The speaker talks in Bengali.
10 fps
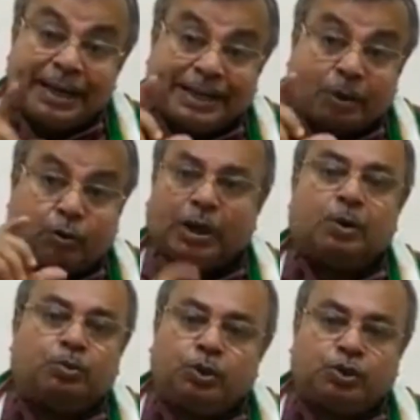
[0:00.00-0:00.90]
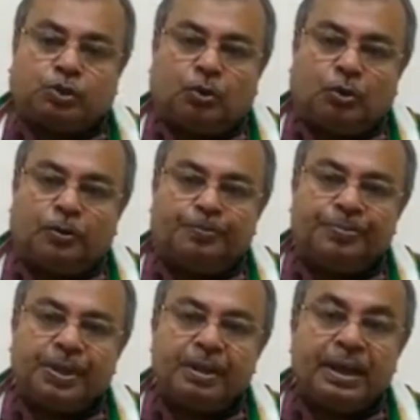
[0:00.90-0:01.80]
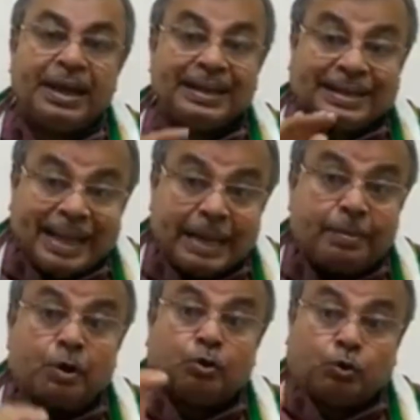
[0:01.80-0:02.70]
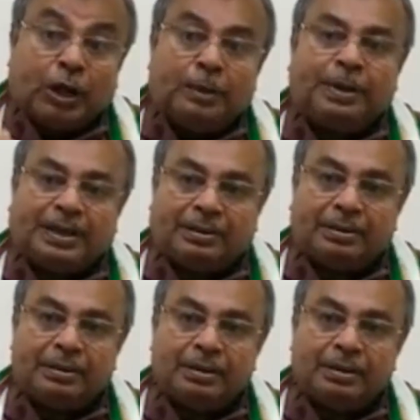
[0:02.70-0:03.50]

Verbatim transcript: এটা করার উদ্দেশ্য হলো টেন এবং টুয়েলভের